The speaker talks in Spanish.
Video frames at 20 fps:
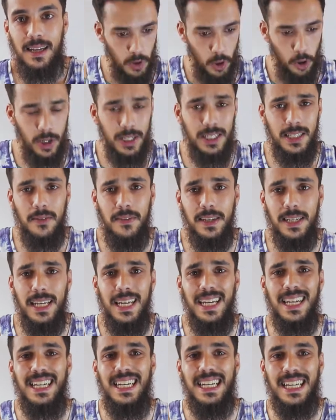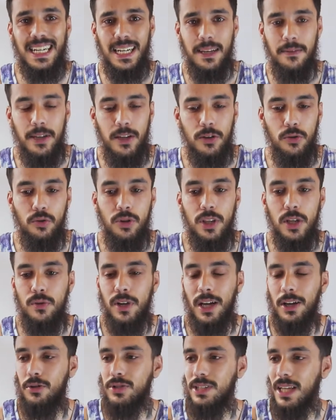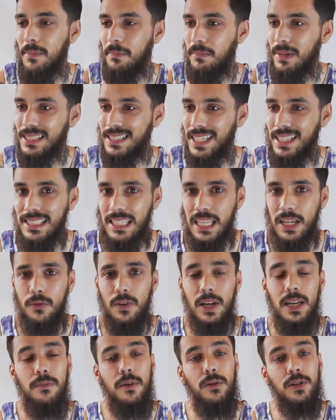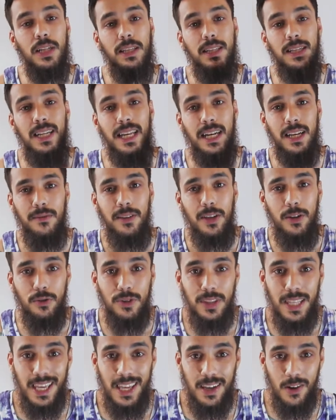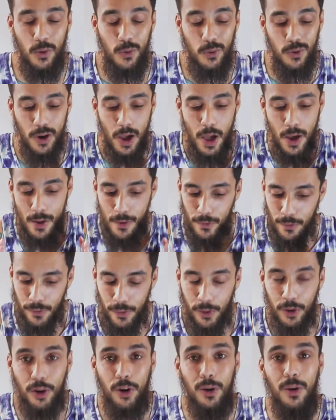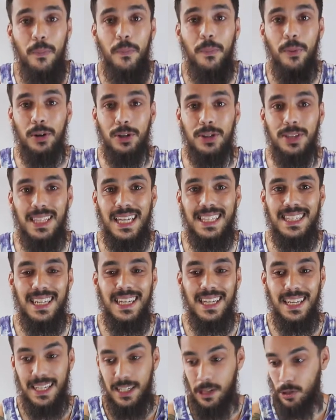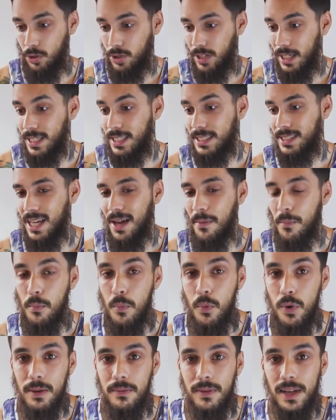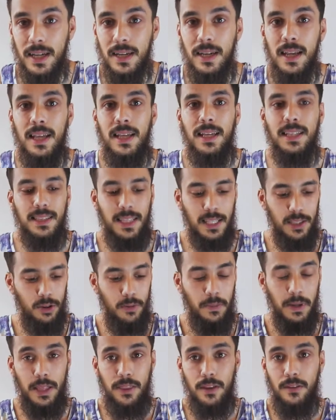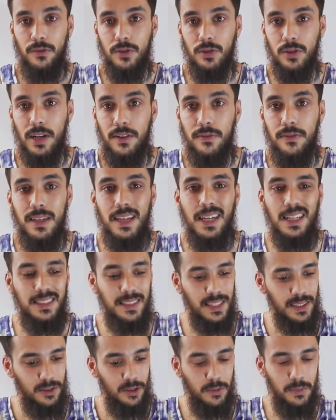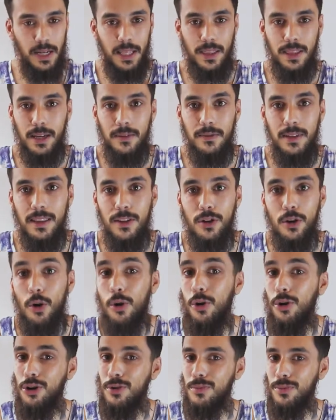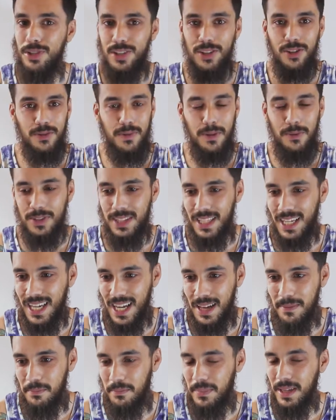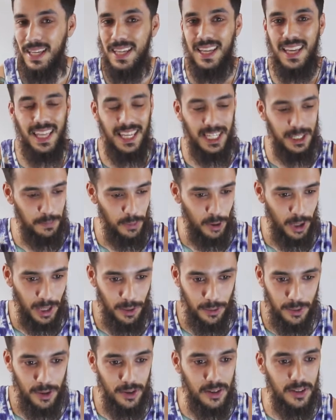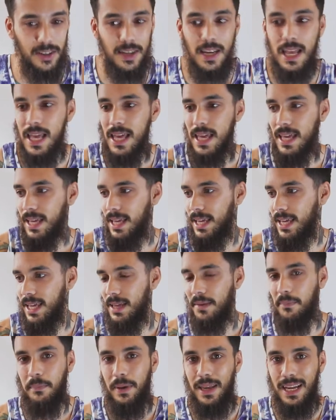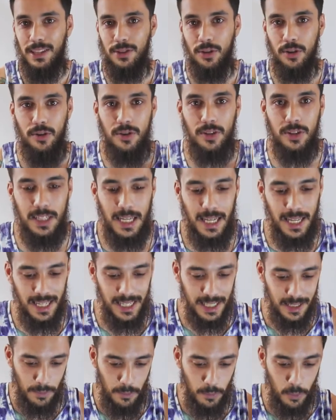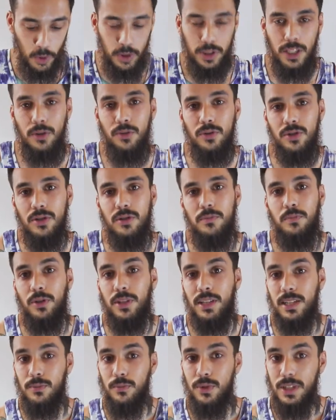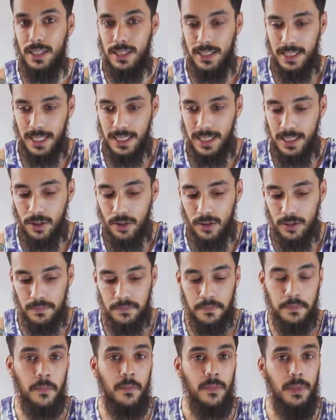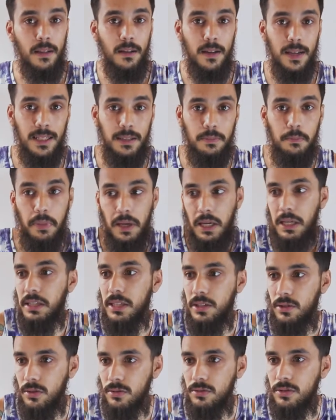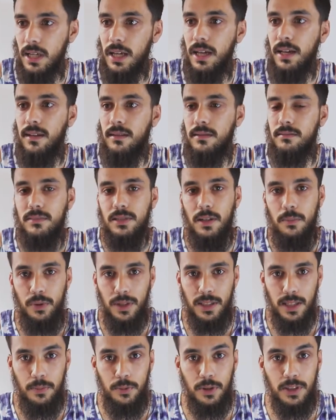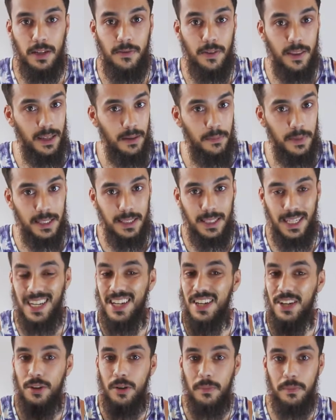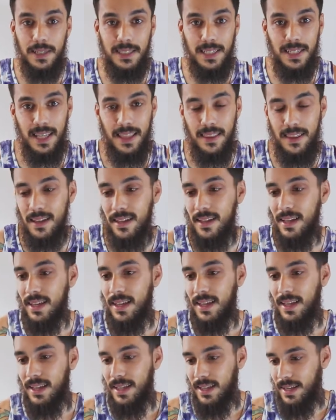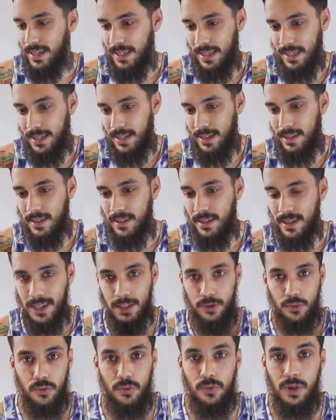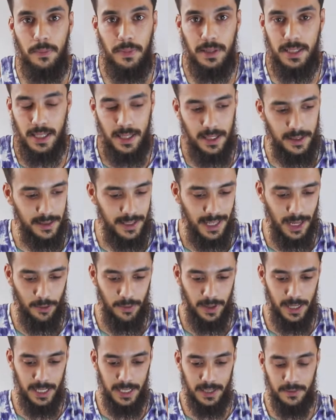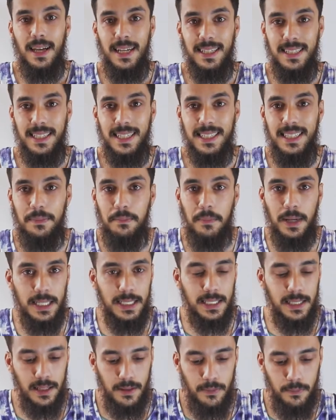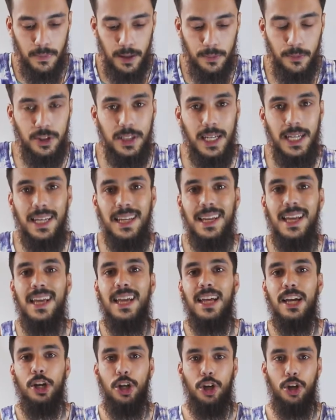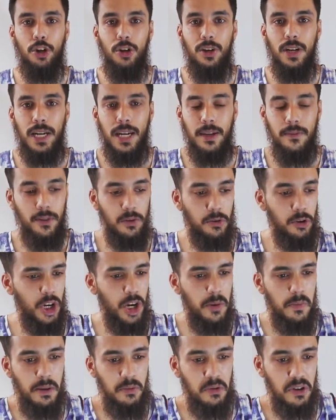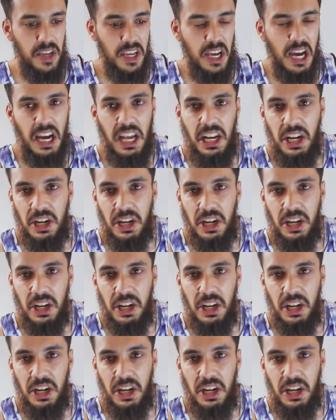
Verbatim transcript: Hoy se viene review de una cosa bastante guay, vamos a hacer la review de un foco portátil, cosa que está muy bien tanto para hacer fotografía, tanto para hacer vídeo o como si nos vamos de camping, exploración, eh, para todo. O sea, es multiuso porque es muy chiquitito, es pequeñito, o sea, se puede transportar fácilmente, no pesa nada y es una pasada, ya lo veréis. Así que sin más, vamos a ir con la review, no me voy a